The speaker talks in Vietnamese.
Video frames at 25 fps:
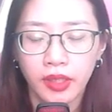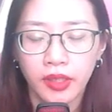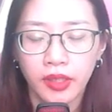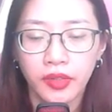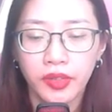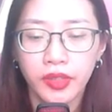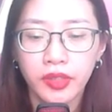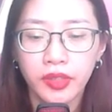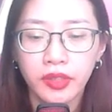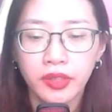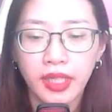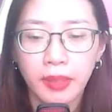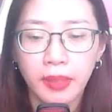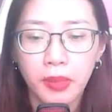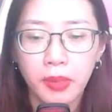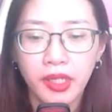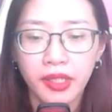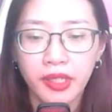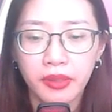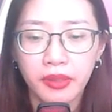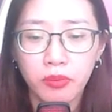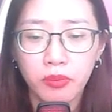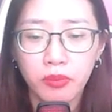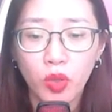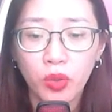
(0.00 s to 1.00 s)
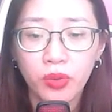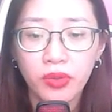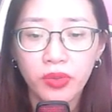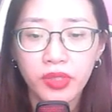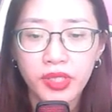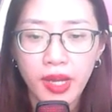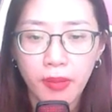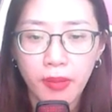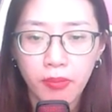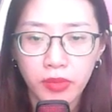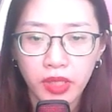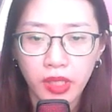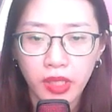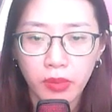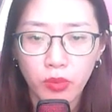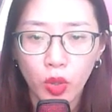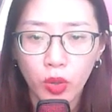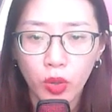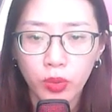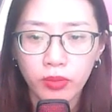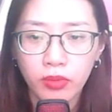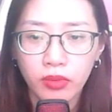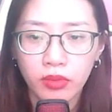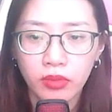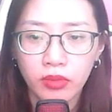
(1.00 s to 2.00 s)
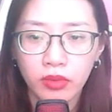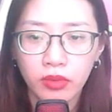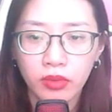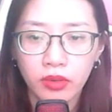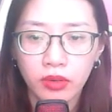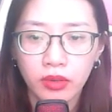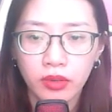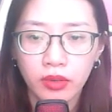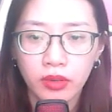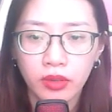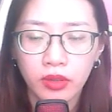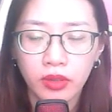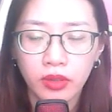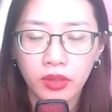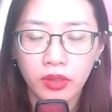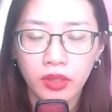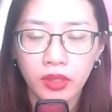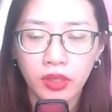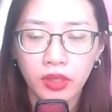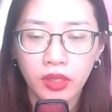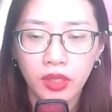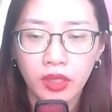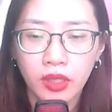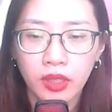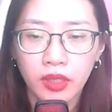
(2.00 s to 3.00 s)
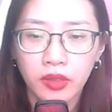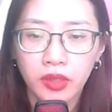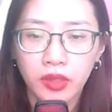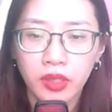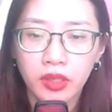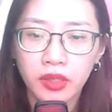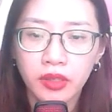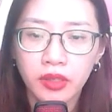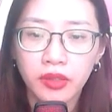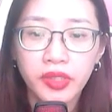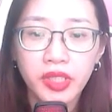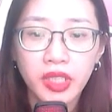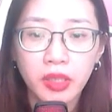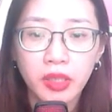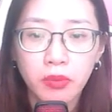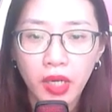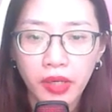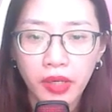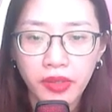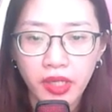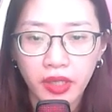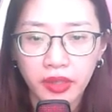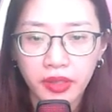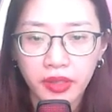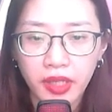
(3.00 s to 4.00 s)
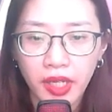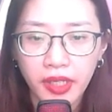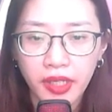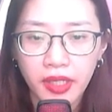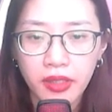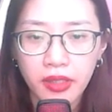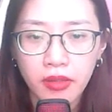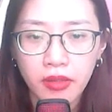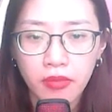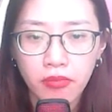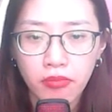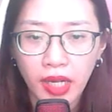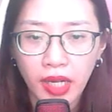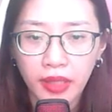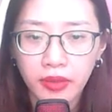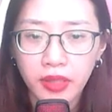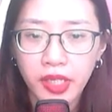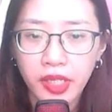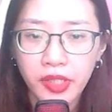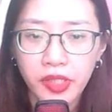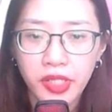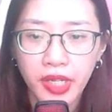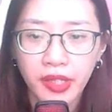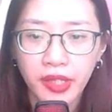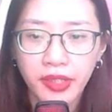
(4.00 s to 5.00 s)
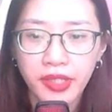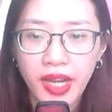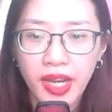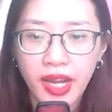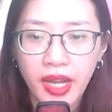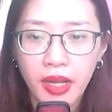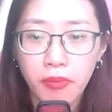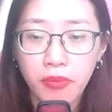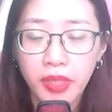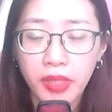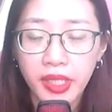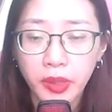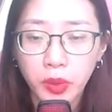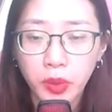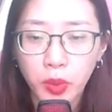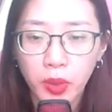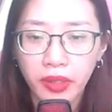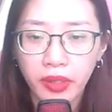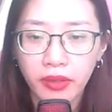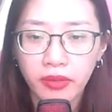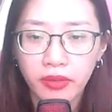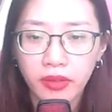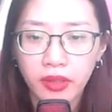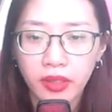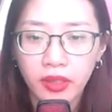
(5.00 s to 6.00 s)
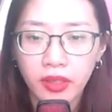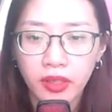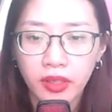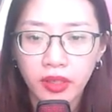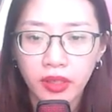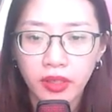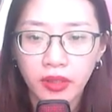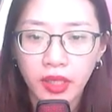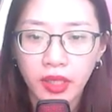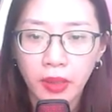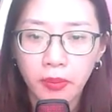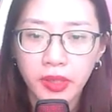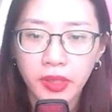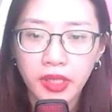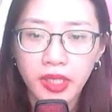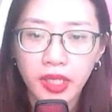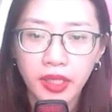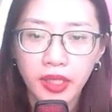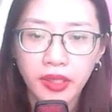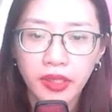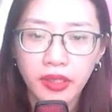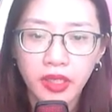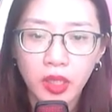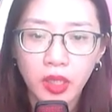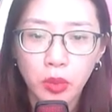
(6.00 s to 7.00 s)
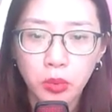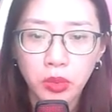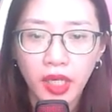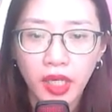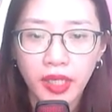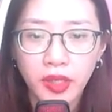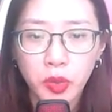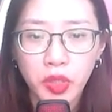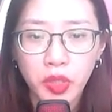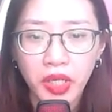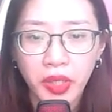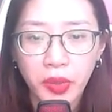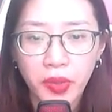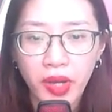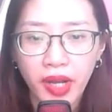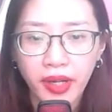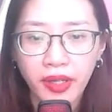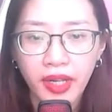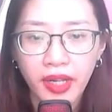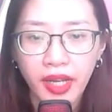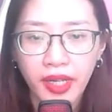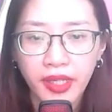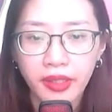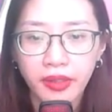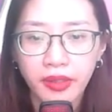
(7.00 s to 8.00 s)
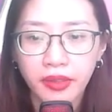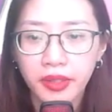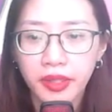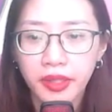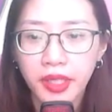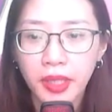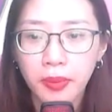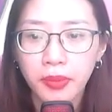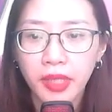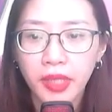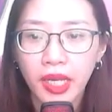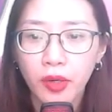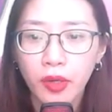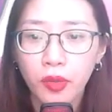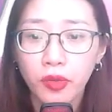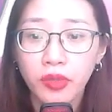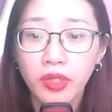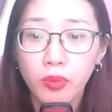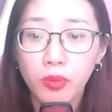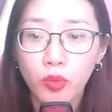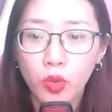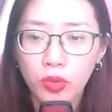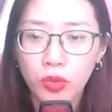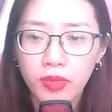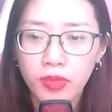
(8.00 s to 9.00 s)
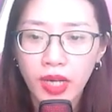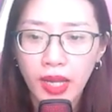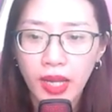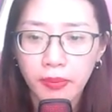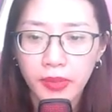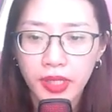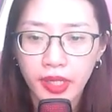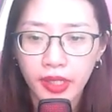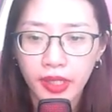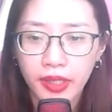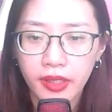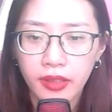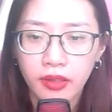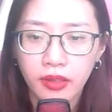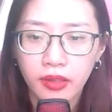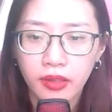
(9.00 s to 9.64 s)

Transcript: Chương năm nghìn bốn trăm mười bốn. Thường chưa bao giờ thấy mặt thi triển ra bí thuật, thậm chí không thể suy đoán ngay tiếp theo nó muốn làm gì.